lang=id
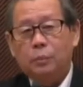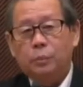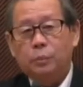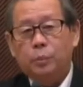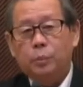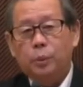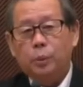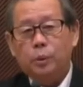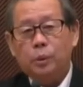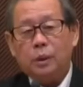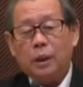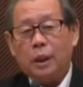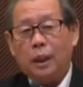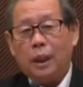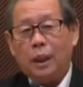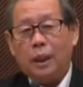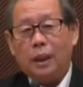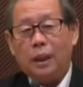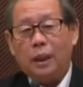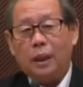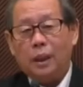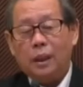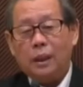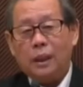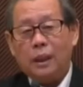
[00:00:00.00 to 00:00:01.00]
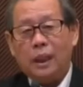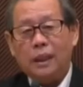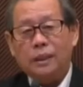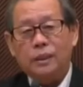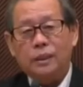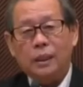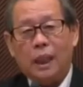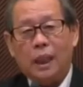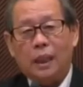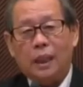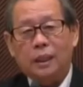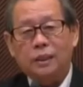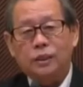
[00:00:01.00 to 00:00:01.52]
bukanlah
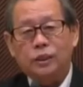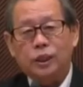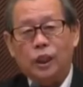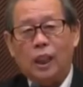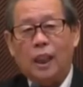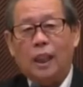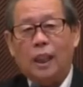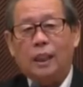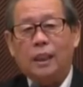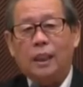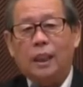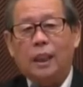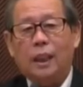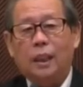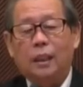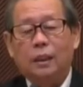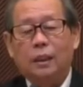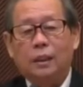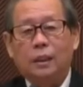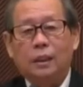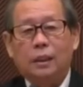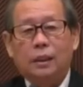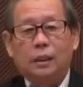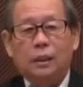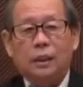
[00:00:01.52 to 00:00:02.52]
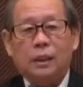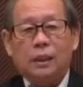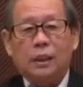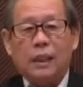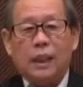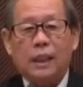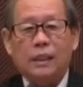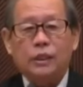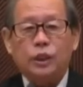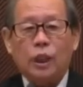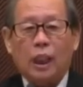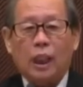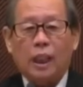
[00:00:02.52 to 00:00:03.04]
rancangan celaka.
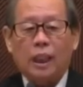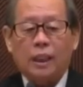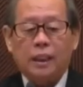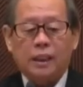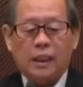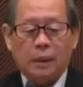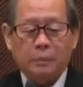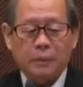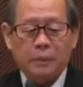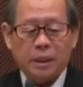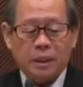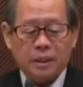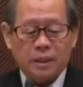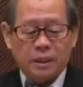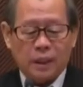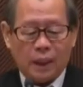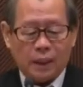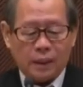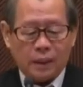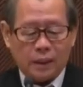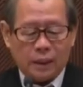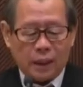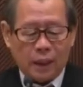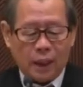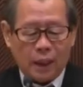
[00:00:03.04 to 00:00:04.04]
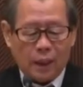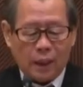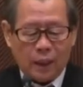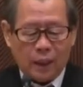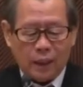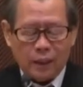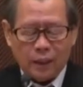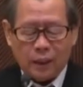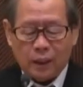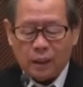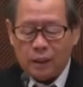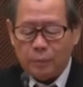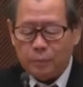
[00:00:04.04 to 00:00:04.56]
Rancangan damai sejahtera lah
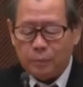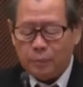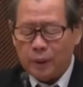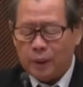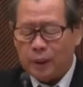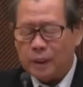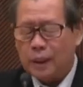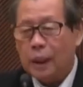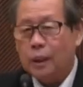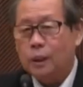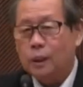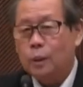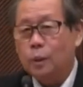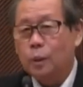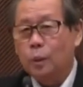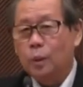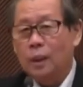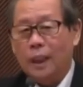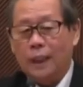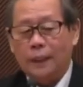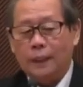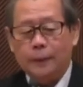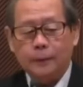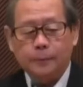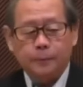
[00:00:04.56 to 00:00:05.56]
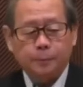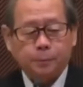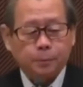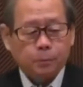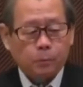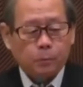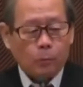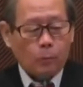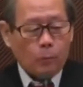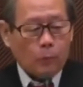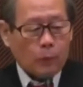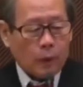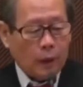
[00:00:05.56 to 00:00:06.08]
yang diberikan Tuhan
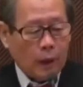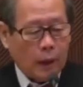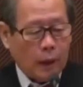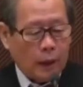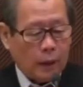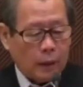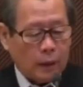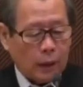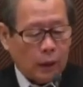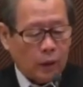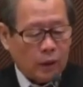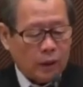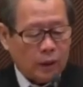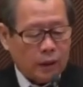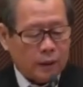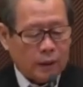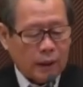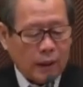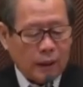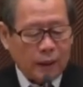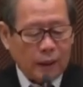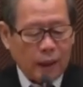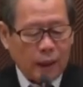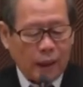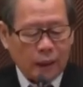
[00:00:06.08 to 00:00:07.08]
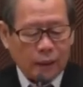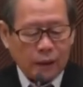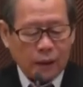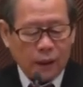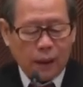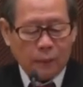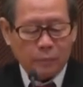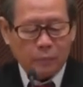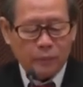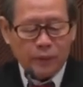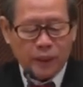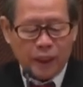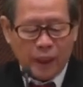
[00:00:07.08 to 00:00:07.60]
Nah, kalau kita lihat di
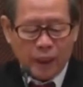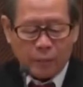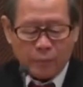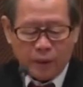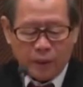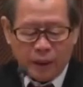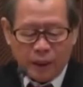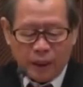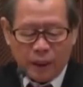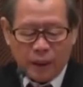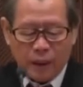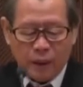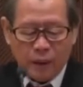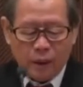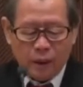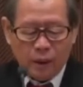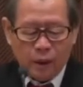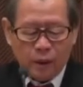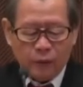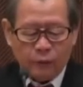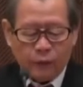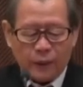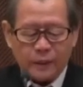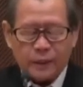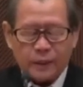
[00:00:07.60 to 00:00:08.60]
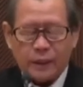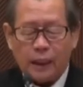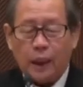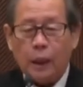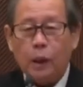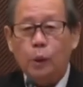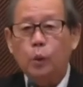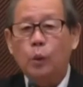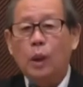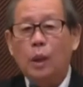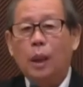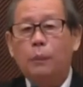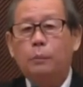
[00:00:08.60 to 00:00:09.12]
dalam Yeremia
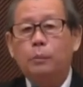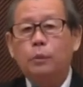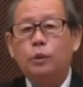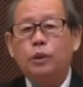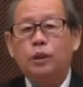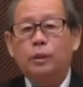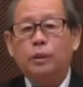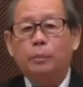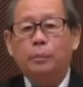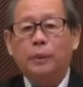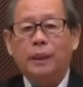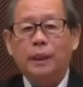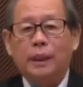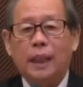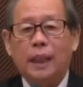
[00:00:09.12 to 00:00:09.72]
pasal 29